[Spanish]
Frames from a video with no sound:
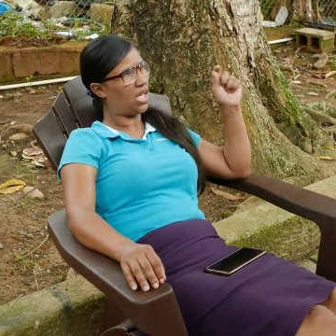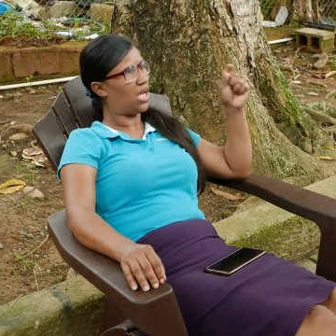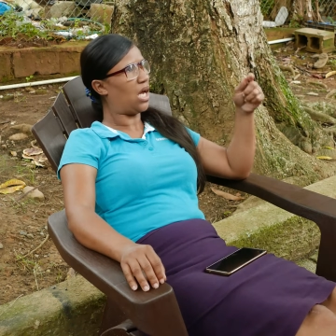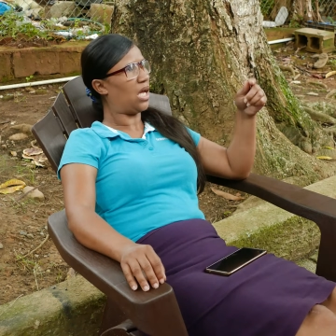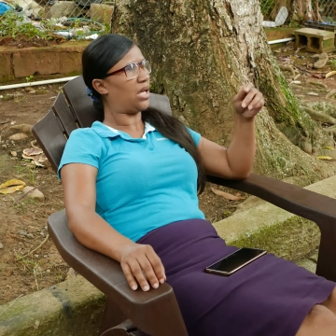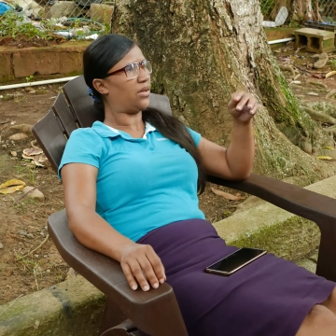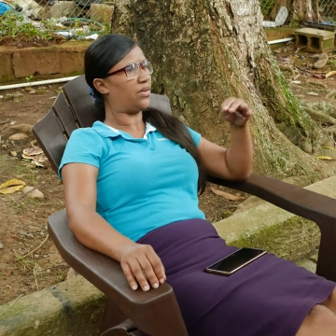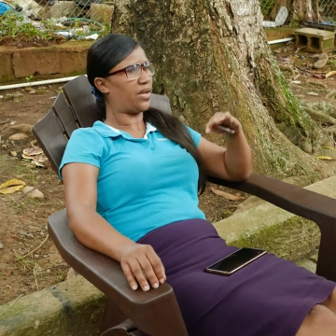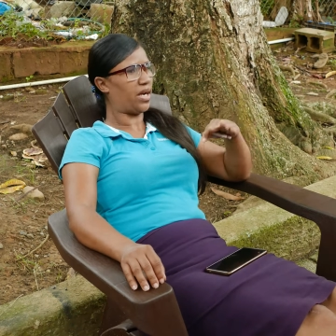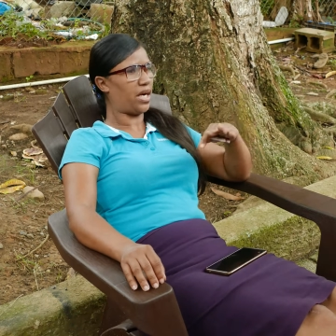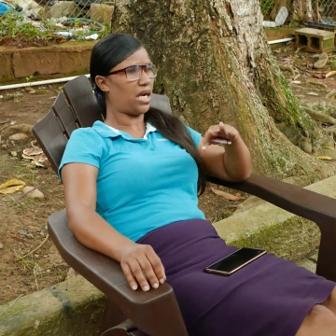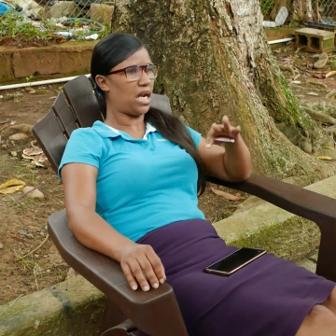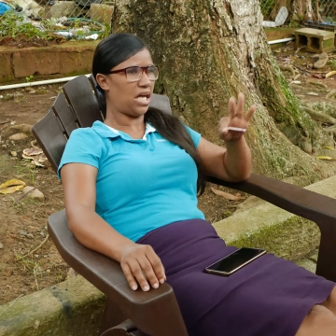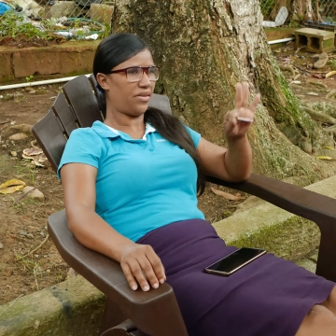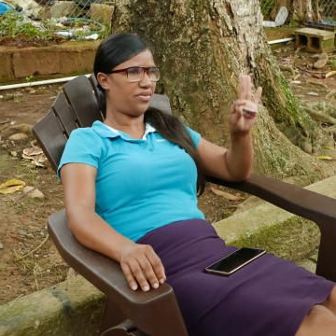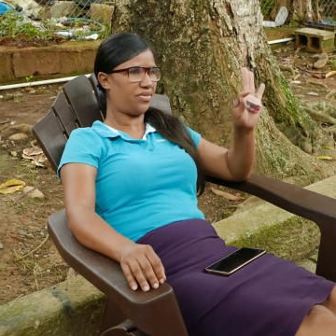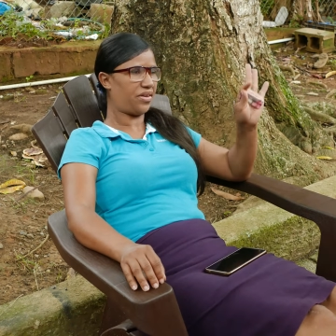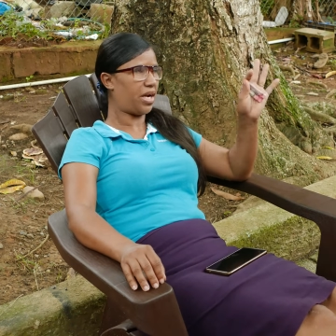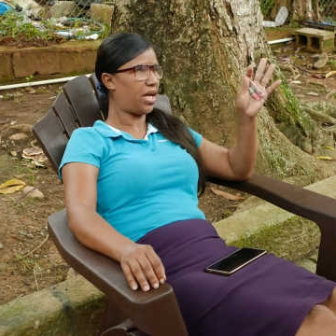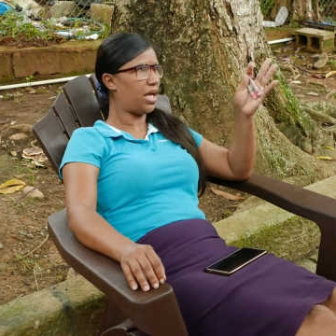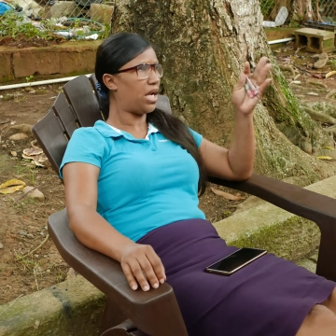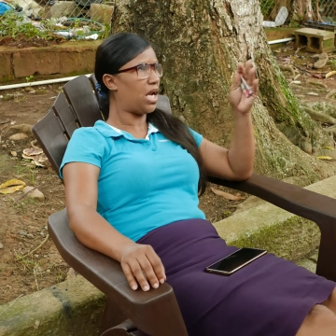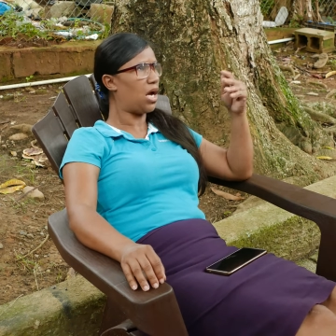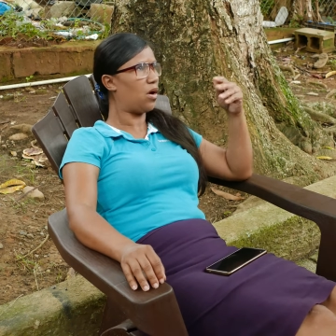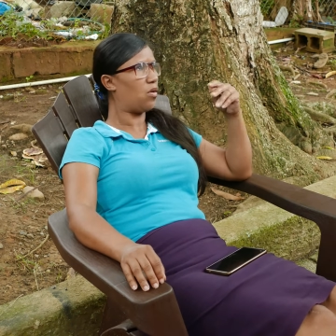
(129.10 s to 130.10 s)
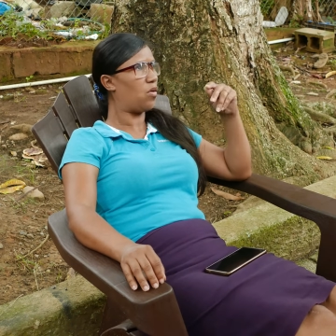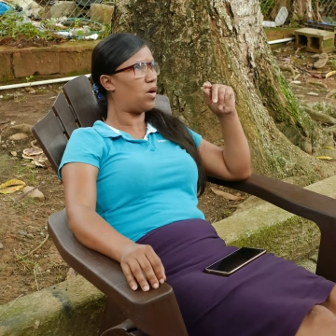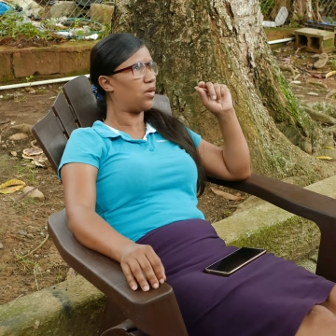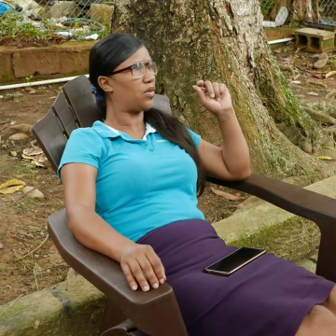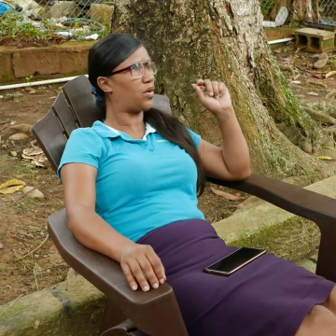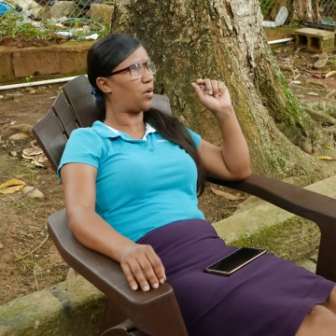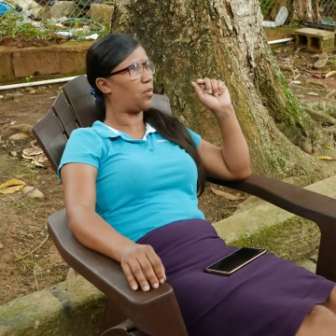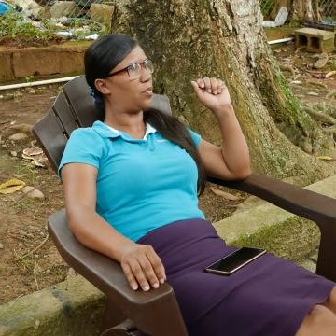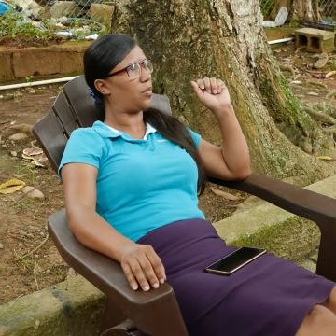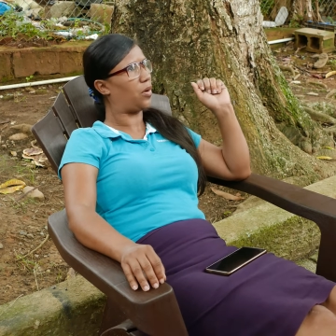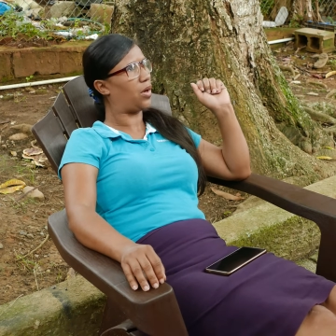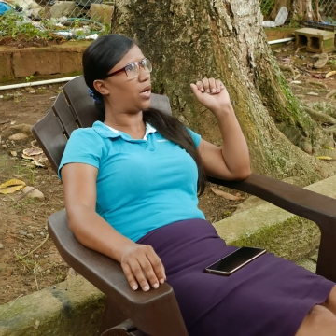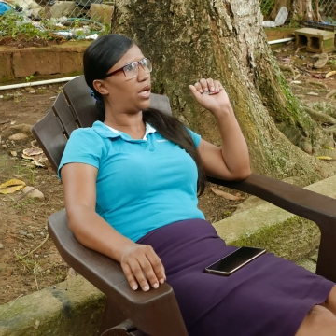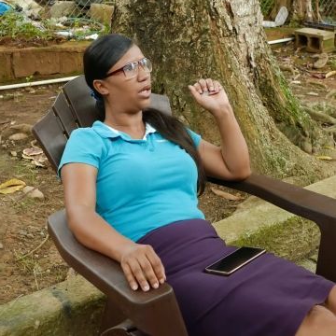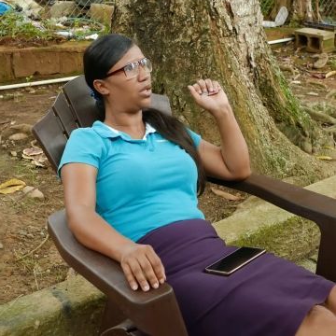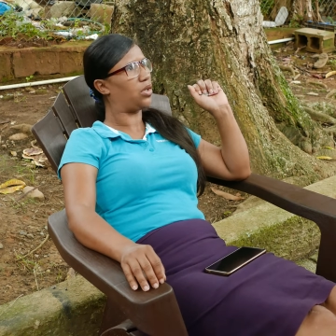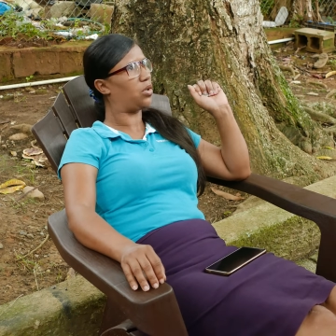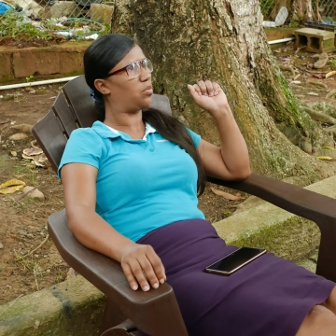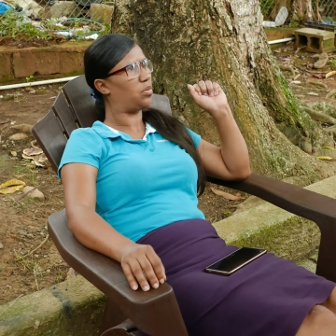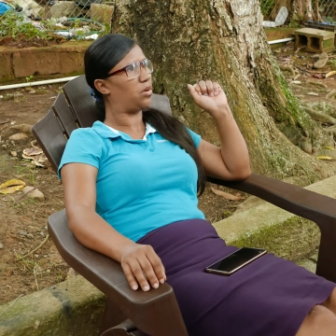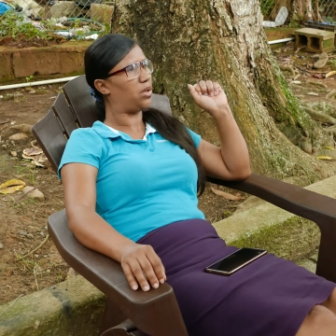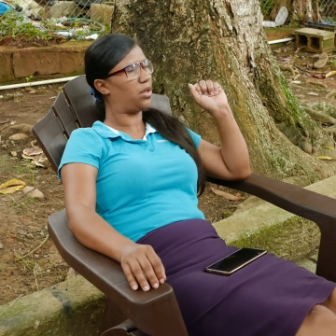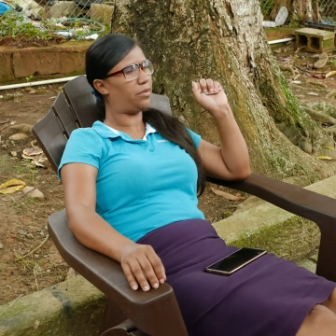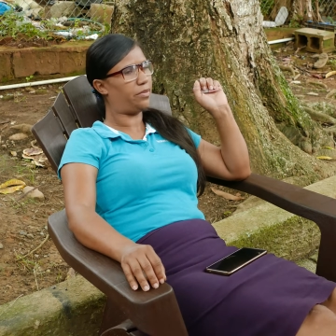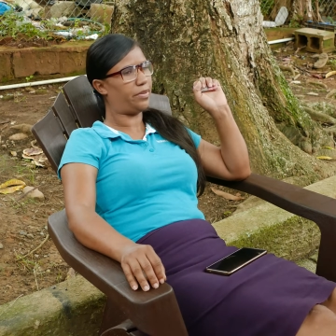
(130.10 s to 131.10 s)
entre las 3 y las 4 por ahí, tú
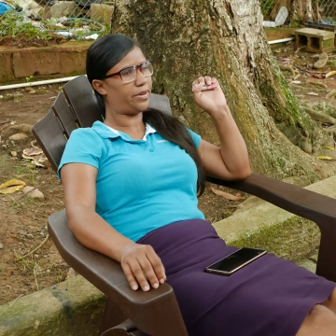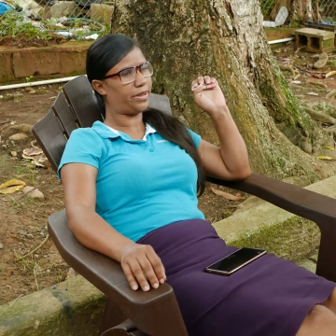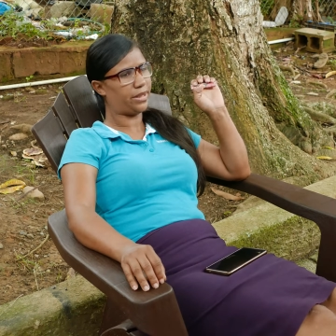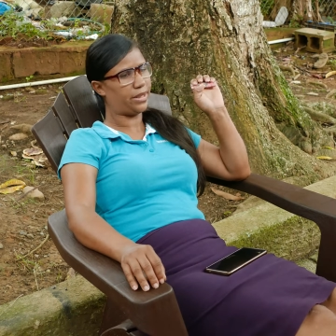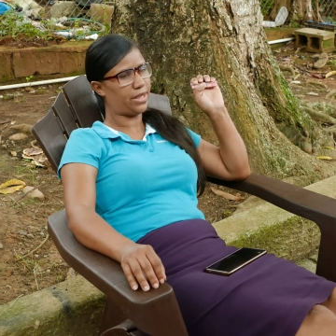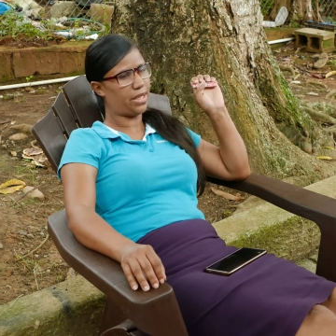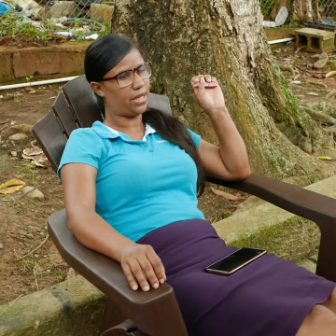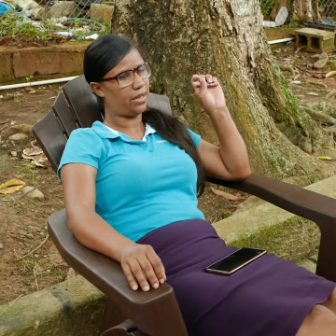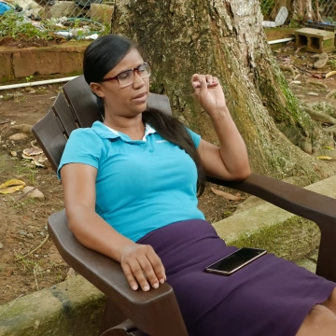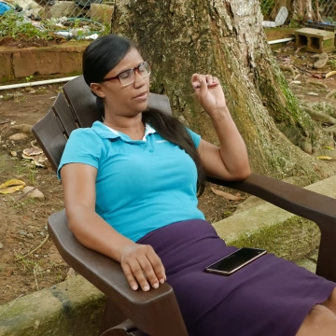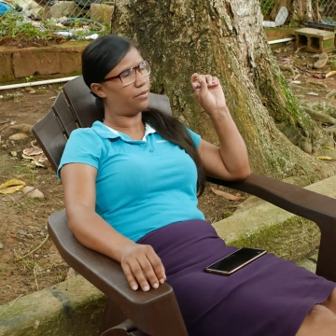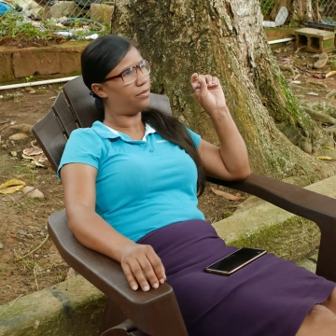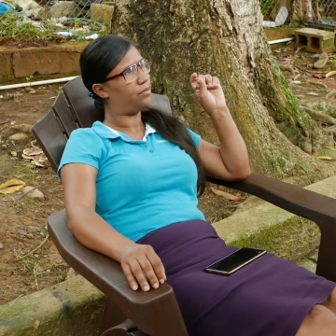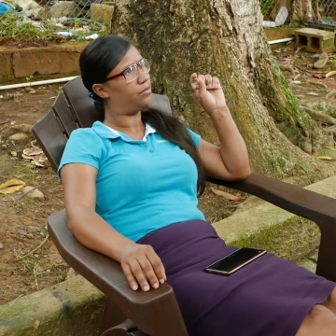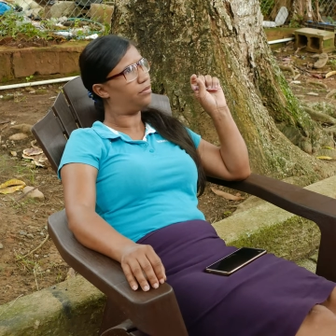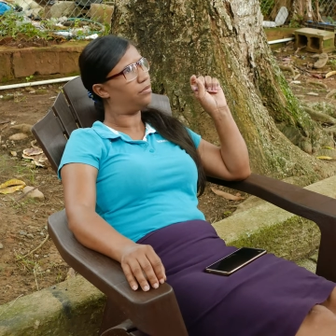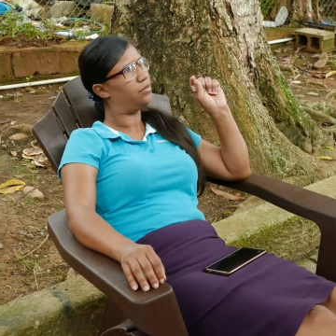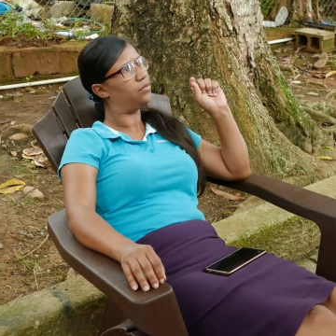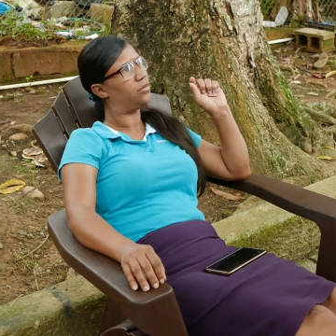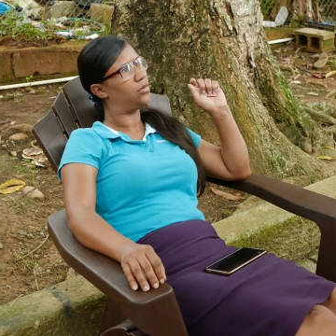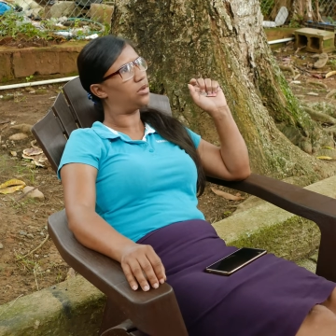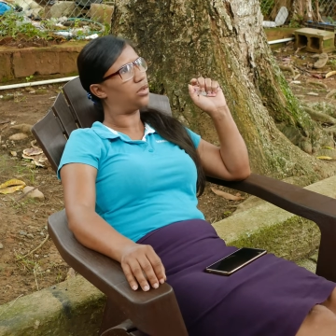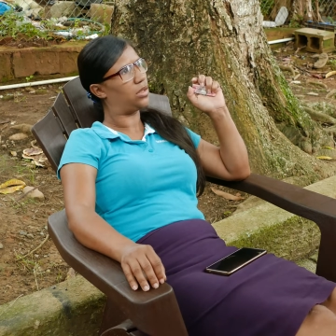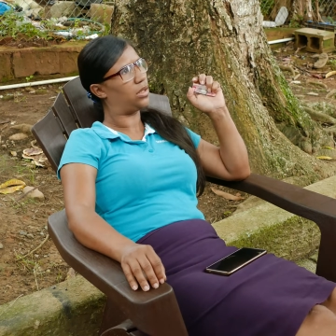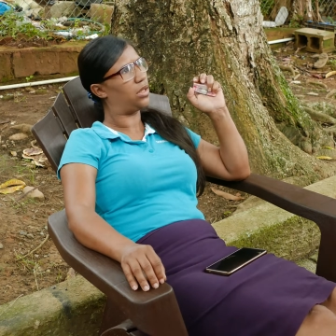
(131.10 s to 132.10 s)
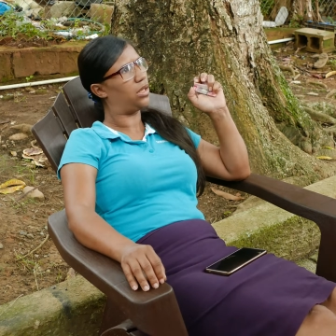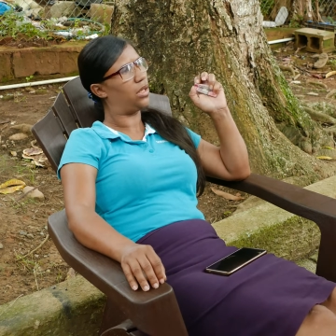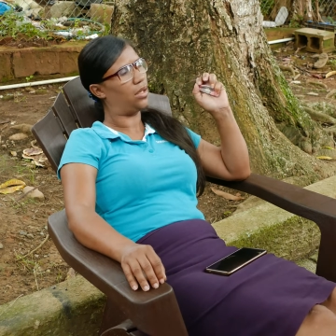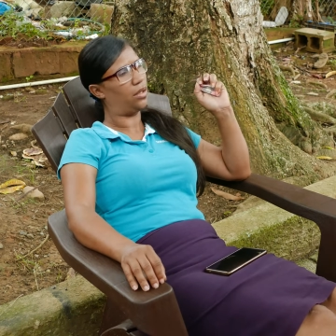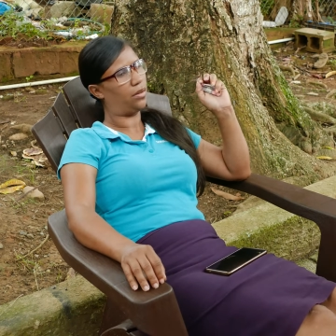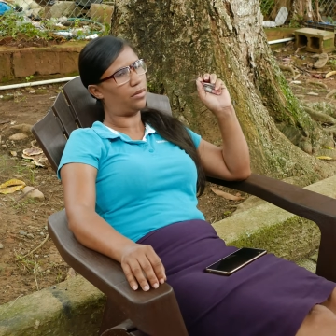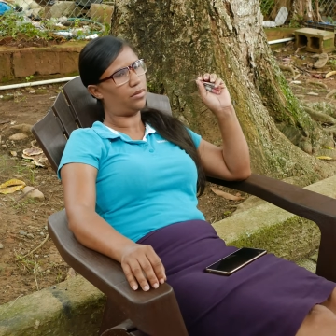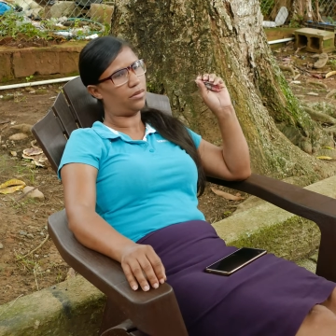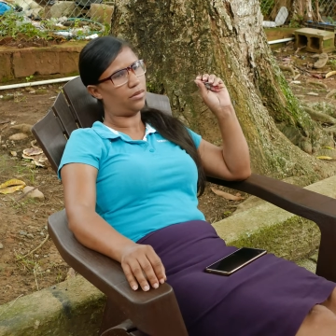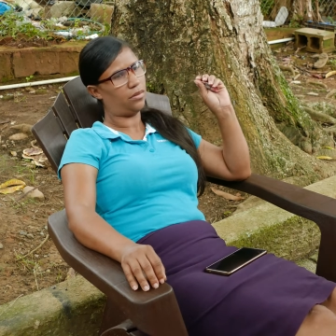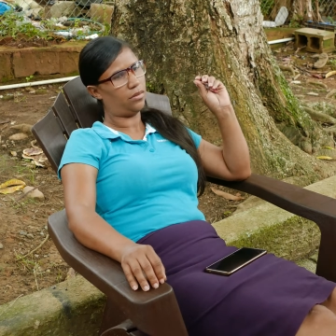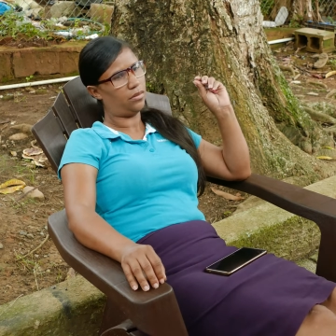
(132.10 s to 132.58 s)
puedes De tres 3 a 4. Sí. Yo estoy